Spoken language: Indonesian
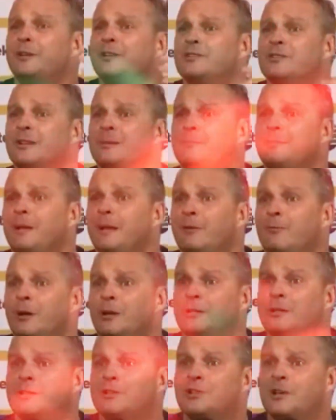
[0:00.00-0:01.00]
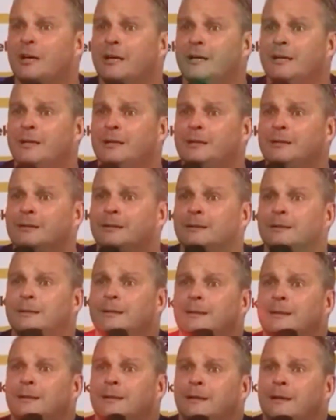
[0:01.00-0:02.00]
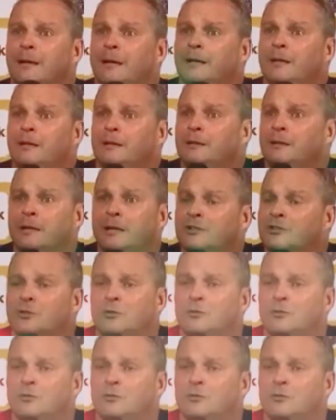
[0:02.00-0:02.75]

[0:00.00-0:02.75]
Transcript: kepada timnas Indonesia, dilansir